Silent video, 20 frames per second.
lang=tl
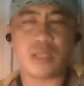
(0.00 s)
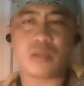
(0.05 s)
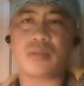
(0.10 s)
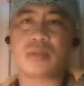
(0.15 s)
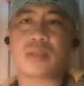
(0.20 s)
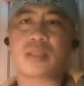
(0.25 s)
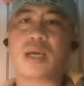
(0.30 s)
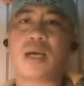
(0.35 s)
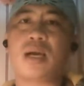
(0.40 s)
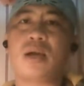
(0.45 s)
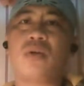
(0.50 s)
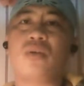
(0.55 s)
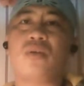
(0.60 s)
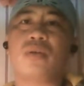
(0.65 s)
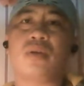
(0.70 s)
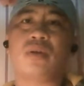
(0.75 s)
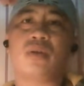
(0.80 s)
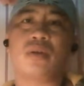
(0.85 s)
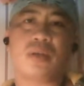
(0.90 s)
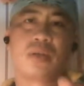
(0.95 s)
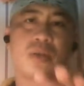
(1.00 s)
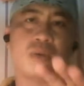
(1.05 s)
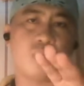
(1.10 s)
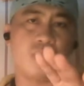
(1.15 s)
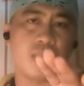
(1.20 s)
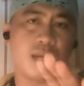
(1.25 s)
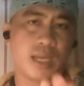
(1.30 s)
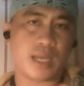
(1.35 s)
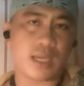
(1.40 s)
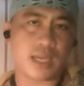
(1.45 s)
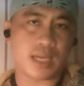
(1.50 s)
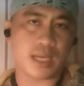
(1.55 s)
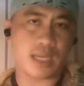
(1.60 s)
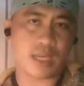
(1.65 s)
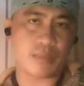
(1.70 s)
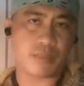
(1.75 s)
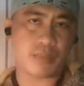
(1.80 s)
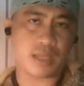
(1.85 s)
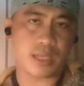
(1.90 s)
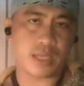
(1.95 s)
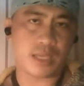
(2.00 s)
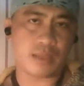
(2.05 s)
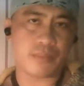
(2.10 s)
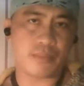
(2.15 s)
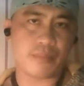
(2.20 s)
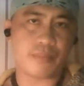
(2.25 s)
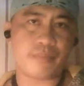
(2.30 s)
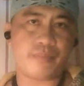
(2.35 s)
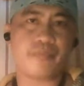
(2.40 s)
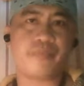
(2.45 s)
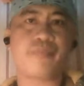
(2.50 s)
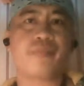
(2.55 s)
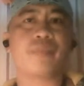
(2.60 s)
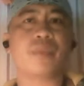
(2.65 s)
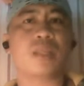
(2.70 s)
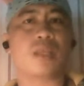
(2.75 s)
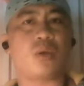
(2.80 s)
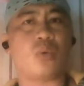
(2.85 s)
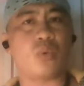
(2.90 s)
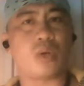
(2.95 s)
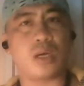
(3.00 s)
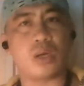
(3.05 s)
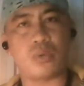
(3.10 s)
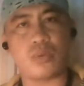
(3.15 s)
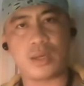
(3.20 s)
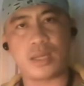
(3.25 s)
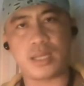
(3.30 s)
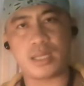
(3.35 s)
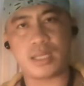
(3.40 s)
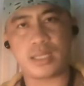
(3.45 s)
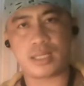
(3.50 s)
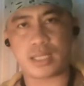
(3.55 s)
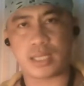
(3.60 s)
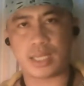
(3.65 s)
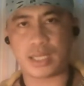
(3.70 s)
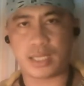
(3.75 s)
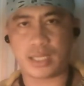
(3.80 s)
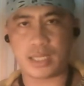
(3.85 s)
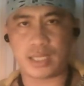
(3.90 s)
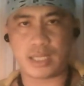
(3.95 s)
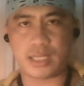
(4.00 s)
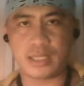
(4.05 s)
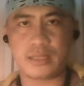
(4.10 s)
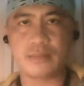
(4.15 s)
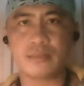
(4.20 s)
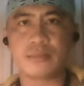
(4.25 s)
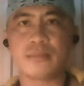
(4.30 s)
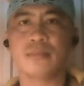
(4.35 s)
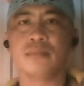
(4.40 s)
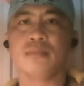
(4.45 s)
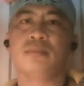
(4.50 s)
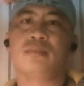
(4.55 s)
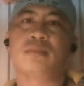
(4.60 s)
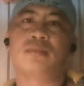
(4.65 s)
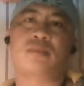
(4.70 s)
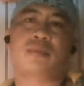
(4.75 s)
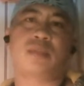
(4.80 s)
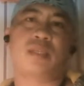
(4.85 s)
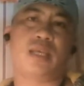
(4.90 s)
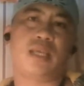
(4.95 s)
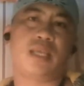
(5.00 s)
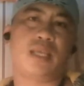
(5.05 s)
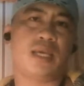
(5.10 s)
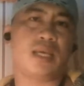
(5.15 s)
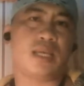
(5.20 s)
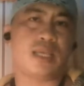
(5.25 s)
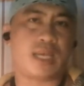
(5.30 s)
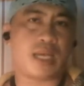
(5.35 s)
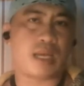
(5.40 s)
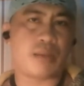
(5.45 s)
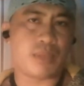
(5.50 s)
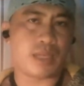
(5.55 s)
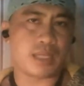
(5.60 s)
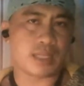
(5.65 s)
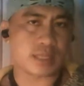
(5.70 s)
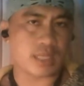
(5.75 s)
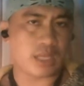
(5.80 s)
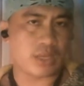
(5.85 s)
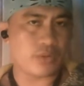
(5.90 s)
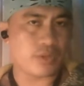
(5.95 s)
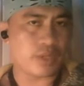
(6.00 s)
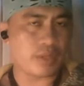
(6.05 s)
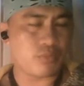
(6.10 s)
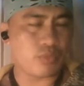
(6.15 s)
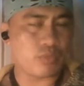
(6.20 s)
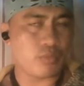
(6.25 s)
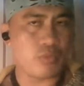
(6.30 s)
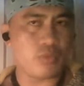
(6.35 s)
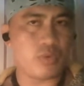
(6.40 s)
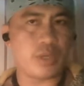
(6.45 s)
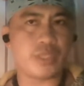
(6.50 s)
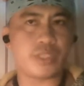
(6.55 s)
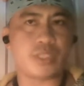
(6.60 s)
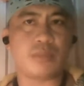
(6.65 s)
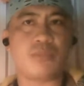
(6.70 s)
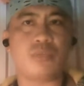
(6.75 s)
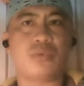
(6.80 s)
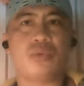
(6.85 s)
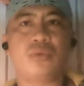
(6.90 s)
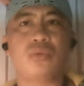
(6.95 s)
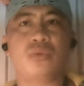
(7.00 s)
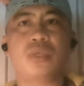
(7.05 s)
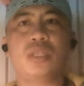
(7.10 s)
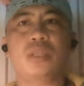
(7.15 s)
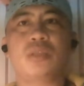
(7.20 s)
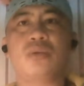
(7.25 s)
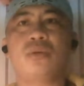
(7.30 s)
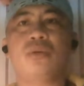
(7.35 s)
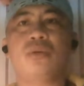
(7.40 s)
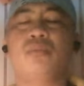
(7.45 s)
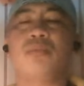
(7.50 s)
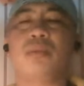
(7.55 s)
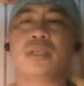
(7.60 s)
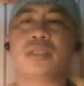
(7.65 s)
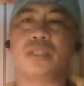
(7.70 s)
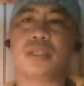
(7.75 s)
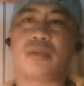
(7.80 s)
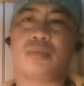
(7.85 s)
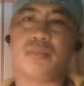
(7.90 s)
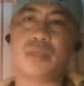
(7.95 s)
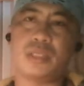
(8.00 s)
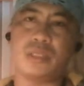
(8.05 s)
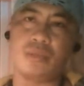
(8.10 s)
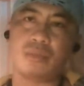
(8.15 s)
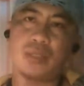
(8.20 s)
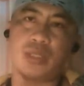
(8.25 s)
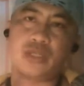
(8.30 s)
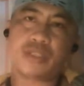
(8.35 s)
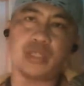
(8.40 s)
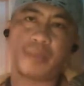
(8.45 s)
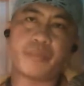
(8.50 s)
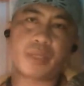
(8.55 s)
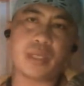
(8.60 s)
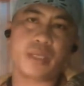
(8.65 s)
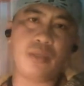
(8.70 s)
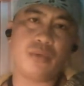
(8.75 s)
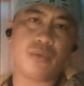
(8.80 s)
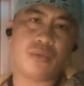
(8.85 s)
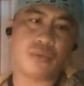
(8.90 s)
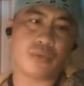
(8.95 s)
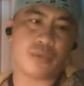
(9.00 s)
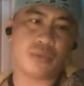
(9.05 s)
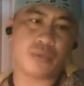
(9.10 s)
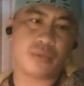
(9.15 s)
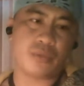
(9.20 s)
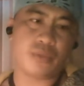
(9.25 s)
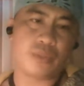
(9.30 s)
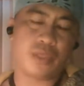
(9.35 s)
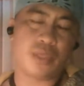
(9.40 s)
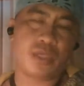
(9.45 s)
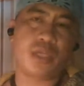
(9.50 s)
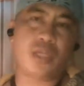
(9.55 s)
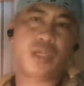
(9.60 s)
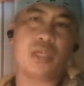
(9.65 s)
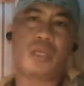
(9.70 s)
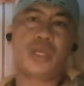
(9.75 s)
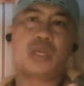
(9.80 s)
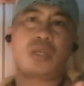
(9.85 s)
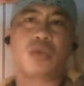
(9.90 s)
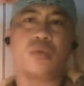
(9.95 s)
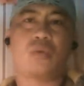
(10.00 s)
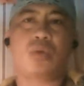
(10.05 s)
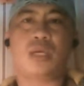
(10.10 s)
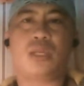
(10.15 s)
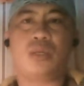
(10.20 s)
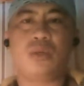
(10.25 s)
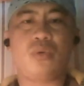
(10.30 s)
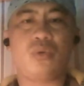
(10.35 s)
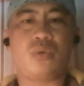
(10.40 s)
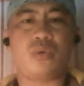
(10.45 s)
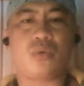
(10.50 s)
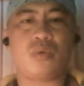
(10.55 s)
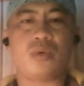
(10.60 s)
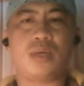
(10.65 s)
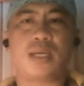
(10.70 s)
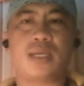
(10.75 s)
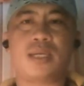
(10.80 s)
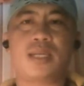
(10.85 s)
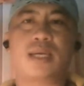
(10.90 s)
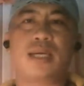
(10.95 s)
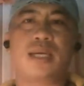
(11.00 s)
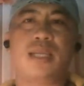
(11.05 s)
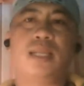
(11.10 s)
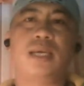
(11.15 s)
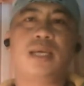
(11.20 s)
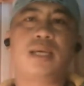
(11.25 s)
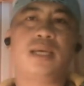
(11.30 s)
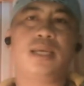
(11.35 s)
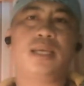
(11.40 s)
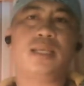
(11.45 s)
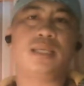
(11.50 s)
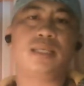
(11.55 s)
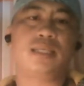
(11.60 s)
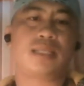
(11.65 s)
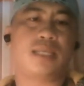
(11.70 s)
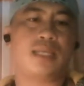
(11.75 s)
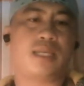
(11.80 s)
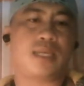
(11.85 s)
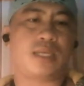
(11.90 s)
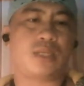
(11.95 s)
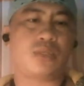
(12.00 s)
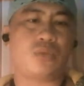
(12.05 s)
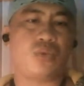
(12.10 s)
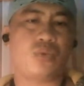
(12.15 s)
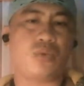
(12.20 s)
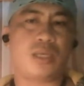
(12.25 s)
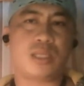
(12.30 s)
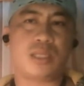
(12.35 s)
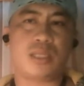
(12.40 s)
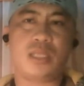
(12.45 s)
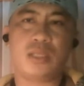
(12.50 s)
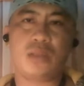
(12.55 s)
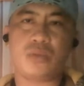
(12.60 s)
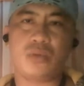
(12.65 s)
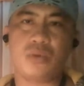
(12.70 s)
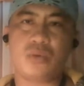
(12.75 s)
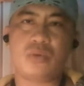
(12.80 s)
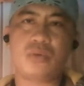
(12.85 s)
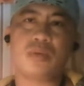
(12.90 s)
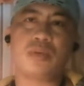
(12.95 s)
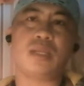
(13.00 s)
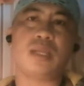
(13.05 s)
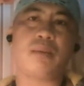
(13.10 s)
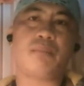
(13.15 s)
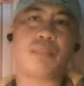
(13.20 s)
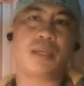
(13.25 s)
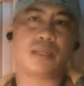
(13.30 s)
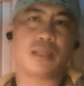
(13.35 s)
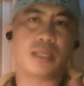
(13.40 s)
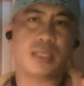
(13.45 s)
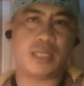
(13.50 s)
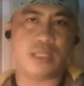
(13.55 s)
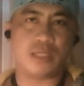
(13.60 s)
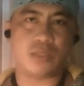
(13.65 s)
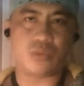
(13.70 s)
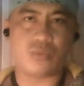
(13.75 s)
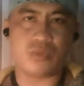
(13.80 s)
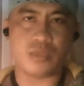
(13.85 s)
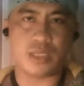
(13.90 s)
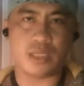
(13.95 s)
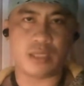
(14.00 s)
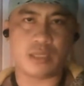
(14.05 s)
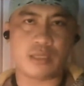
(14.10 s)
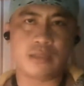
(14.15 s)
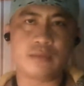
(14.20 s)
yung taong walang kalam-alam kawawa talaga kaya habang tayo nabubuhay sa mundong ito magserbisyo tayo sa Panginoon kung ano ang nakalagay sa nakasulat dito dapat natin sundin